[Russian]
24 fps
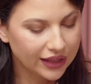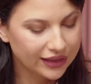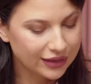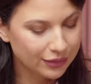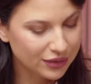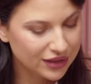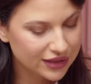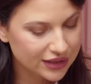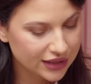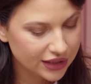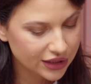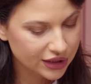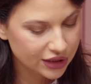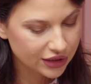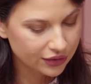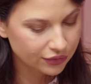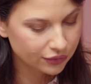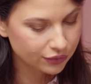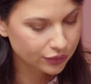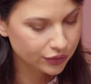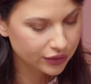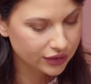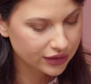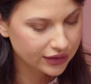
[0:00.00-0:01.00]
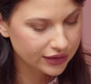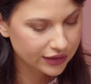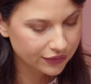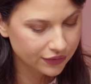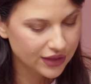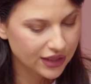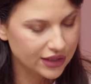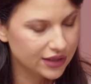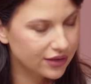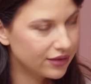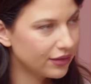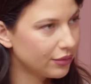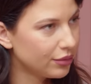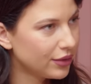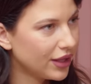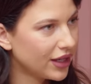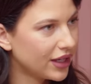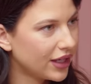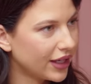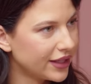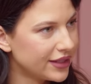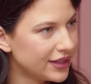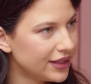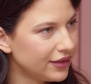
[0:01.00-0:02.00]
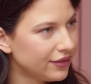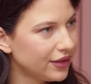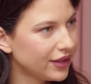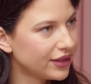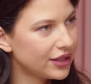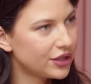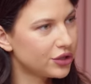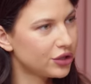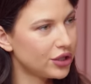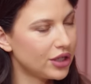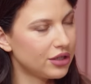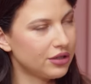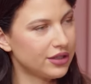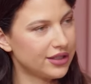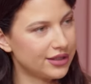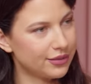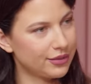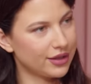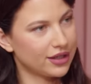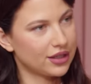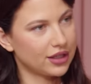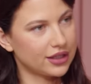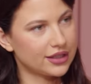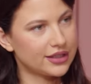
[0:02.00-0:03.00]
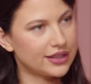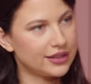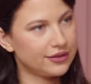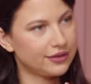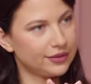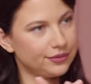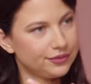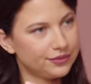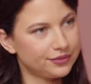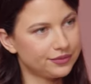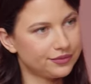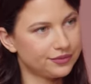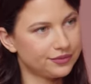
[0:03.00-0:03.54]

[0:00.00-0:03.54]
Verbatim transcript: А ты мне скажи, вот ты в детстве была красивая, ты ощущала себя красивой?